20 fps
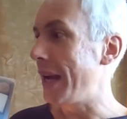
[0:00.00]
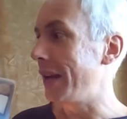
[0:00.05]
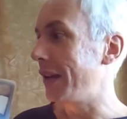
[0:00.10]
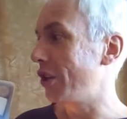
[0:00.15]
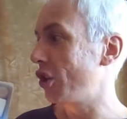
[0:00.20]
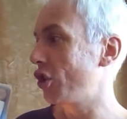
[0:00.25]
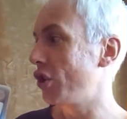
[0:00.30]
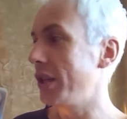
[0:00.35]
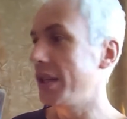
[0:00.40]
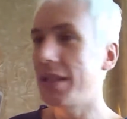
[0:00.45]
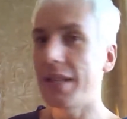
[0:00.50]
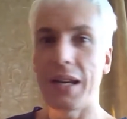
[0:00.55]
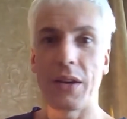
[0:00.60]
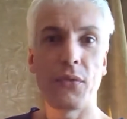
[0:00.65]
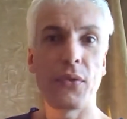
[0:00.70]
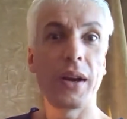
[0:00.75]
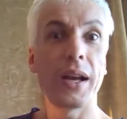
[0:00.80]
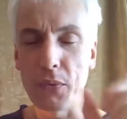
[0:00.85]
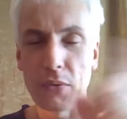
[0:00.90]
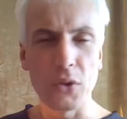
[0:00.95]
eine Geschichte
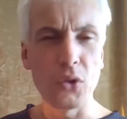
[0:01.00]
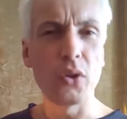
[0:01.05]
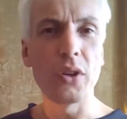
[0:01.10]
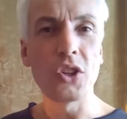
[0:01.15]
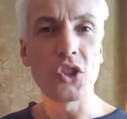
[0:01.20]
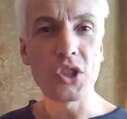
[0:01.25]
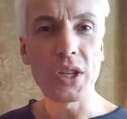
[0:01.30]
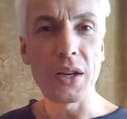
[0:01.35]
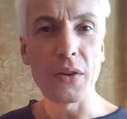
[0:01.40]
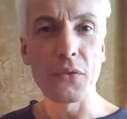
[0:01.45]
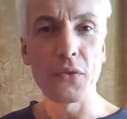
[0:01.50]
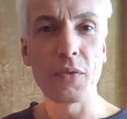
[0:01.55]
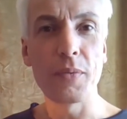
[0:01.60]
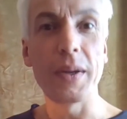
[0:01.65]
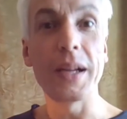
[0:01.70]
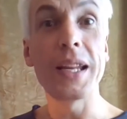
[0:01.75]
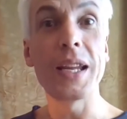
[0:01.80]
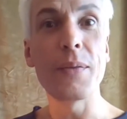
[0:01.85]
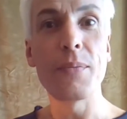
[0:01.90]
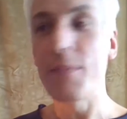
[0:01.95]
einfach vom verlorenen Schaf
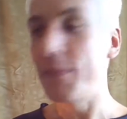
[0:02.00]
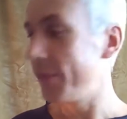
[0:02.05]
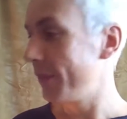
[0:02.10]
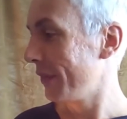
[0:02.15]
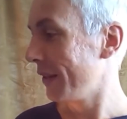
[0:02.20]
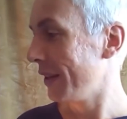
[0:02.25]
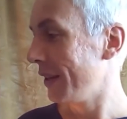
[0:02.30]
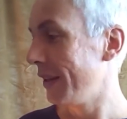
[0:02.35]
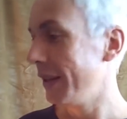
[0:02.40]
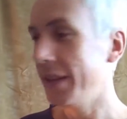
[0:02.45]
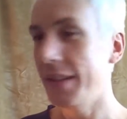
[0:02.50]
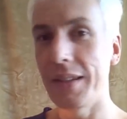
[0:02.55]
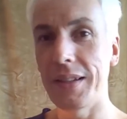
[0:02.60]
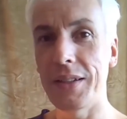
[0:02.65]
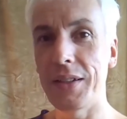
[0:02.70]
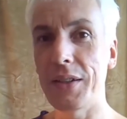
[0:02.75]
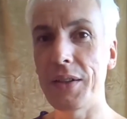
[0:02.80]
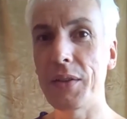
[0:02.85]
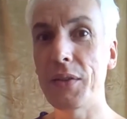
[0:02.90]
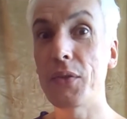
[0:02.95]
mal eben
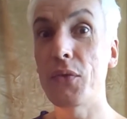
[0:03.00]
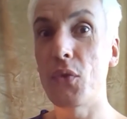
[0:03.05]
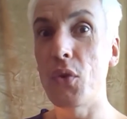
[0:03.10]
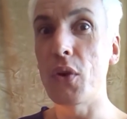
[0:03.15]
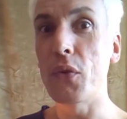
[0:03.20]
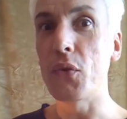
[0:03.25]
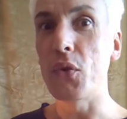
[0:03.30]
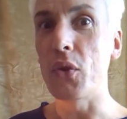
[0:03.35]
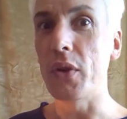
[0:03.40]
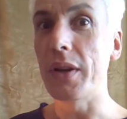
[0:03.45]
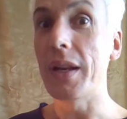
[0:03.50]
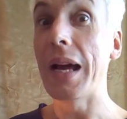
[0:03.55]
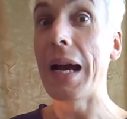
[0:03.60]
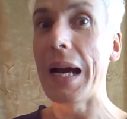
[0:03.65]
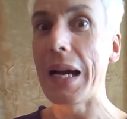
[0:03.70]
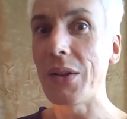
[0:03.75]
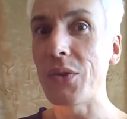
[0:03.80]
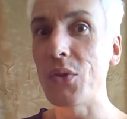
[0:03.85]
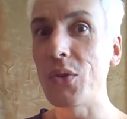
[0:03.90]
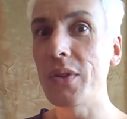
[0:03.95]
äh, vorführen.
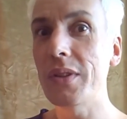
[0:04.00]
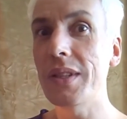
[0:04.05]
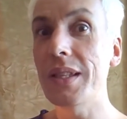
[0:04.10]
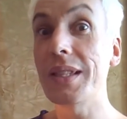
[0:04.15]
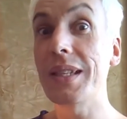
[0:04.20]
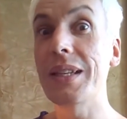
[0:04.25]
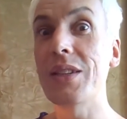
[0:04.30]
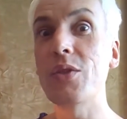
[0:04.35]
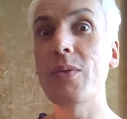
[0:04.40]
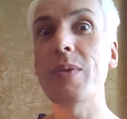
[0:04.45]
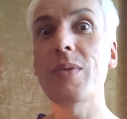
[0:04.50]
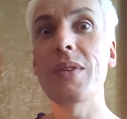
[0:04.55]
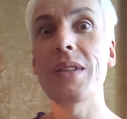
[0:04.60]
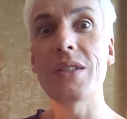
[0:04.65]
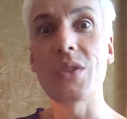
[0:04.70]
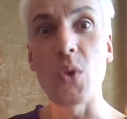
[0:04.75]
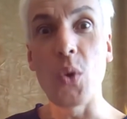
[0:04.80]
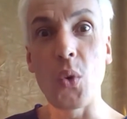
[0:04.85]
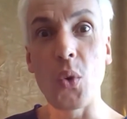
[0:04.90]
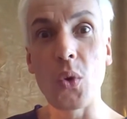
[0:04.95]
Achtung, das geht zum Beispiel
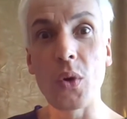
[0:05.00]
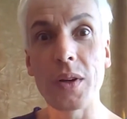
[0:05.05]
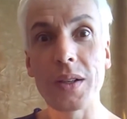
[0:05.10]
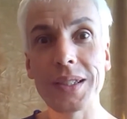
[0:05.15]
so.